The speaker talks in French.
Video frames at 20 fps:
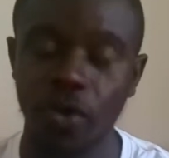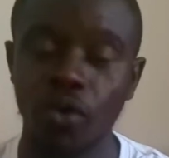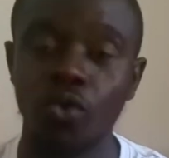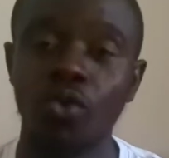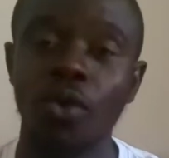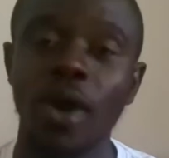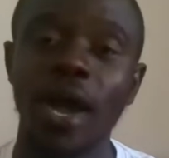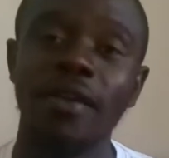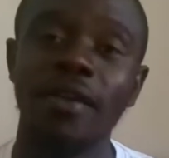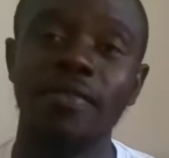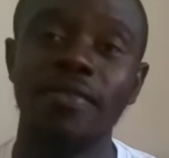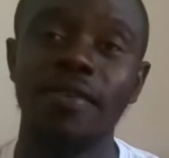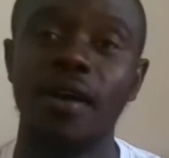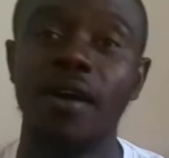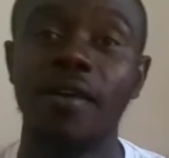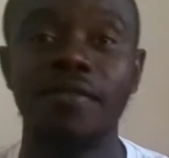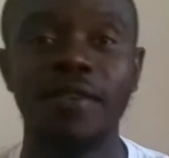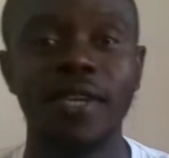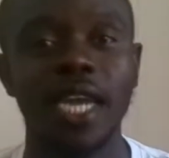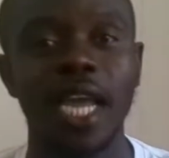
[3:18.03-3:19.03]
Wealth
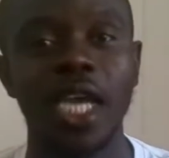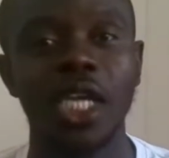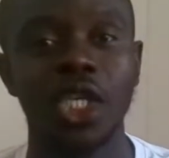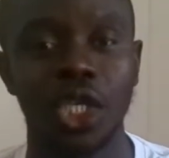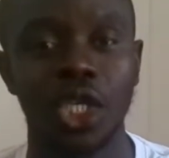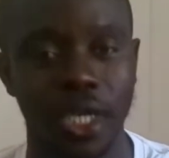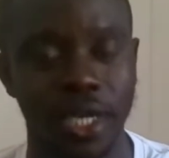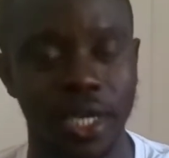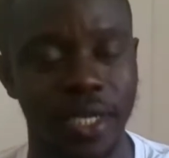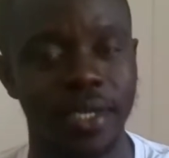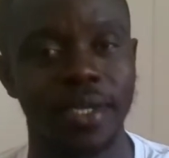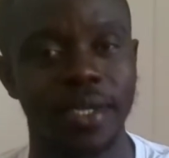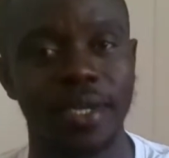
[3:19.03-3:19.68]
of Nations.